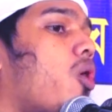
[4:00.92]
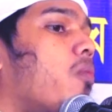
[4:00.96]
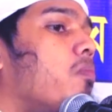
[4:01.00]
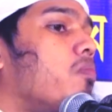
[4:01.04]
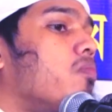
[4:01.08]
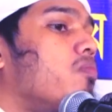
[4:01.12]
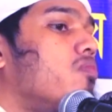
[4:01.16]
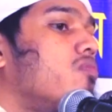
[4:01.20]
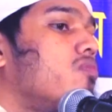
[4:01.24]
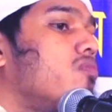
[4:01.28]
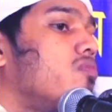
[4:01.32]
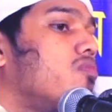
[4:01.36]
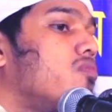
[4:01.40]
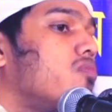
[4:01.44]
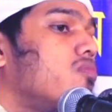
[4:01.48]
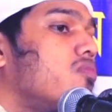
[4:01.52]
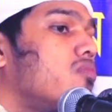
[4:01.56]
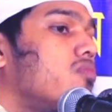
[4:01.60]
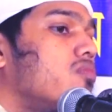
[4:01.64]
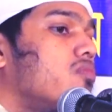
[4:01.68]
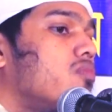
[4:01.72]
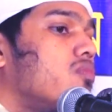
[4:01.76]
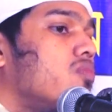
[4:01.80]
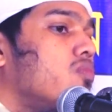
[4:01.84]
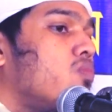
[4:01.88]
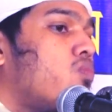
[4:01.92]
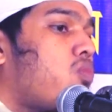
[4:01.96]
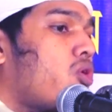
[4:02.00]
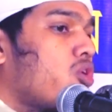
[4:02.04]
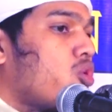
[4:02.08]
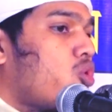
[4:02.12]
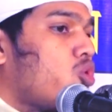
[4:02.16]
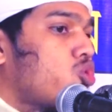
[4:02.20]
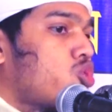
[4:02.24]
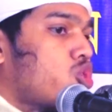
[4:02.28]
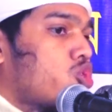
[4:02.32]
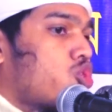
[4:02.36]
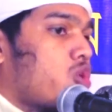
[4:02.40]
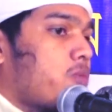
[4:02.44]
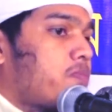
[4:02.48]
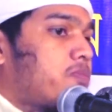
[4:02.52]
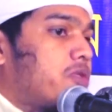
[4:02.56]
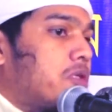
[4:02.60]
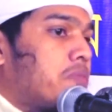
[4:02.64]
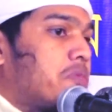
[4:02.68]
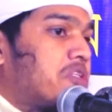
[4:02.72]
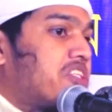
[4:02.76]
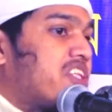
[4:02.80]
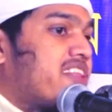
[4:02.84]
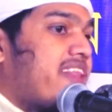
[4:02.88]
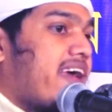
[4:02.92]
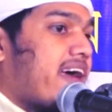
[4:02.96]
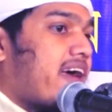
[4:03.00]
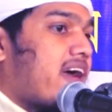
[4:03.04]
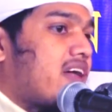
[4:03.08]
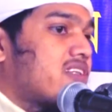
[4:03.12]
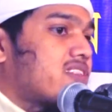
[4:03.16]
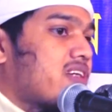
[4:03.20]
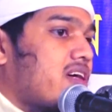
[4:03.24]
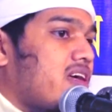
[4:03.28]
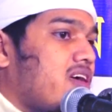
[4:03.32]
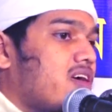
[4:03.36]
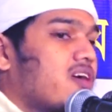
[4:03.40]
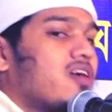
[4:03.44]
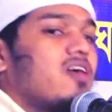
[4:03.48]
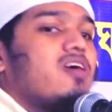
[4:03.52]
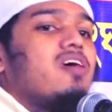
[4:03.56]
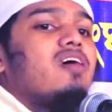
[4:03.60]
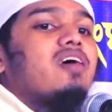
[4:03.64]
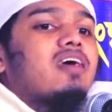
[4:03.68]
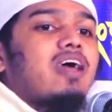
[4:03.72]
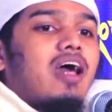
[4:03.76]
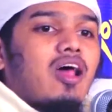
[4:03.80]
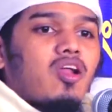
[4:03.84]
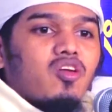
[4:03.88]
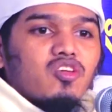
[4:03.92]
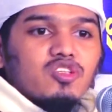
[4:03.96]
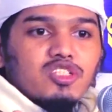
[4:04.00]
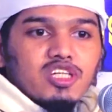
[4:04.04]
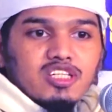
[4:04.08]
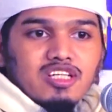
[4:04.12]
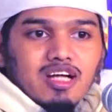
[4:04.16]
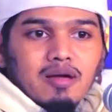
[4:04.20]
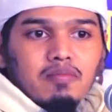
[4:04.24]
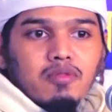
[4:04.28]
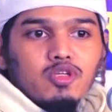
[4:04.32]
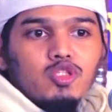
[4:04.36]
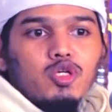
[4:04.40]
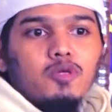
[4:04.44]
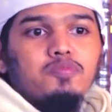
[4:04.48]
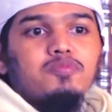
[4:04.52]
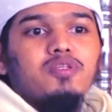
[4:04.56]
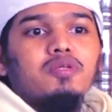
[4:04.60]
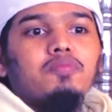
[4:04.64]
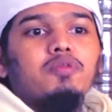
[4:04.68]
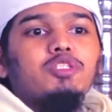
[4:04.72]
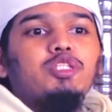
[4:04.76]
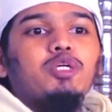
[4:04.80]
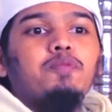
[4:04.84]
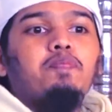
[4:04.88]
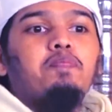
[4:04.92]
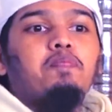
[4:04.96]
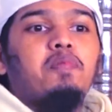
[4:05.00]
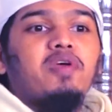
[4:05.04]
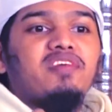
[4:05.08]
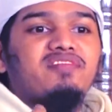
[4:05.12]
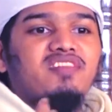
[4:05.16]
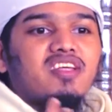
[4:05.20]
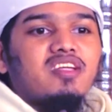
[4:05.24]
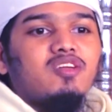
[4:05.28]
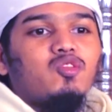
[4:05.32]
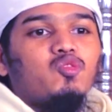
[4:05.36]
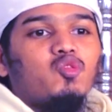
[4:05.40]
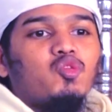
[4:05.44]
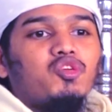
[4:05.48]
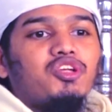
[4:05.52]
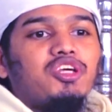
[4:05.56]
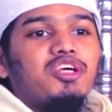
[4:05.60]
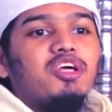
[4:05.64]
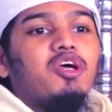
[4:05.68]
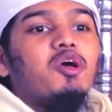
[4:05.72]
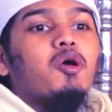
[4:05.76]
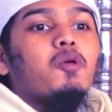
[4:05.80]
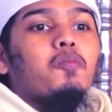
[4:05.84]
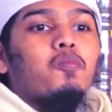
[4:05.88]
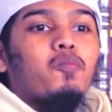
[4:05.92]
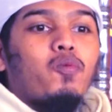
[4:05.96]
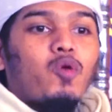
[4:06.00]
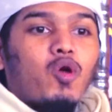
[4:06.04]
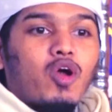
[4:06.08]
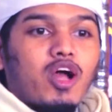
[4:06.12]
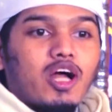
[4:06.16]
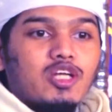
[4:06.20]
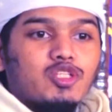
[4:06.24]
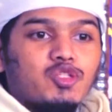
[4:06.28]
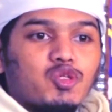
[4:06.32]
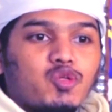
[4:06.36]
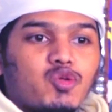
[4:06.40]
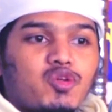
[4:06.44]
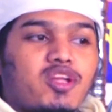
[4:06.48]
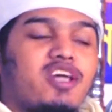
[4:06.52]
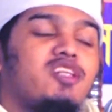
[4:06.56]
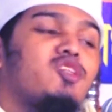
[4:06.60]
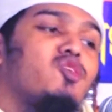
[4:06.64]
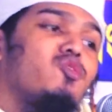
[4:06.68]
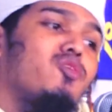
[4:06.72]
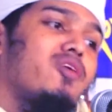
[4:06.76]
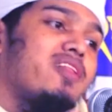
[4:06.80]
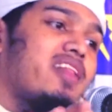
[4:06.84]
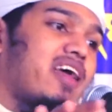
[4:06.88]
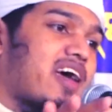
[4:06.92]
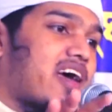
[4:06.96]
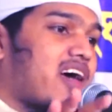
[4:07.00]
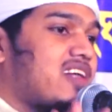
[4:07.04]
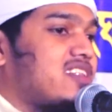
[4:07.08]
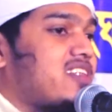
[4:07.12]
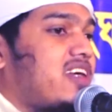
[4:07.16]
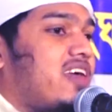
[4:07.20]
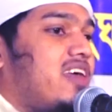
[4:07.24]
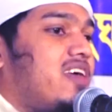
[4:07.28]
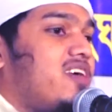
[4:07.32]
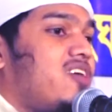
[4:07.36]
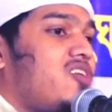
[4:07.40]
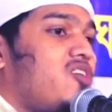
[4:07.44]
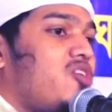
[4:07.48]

কম বল হুজুর সবচেয়ে বেশি দেখা যায় কারণ সেটা আমরা সবচেয়ে বেশি প্রেজেন্ট করি প্রকাশ করি এজন্য দেখা যায়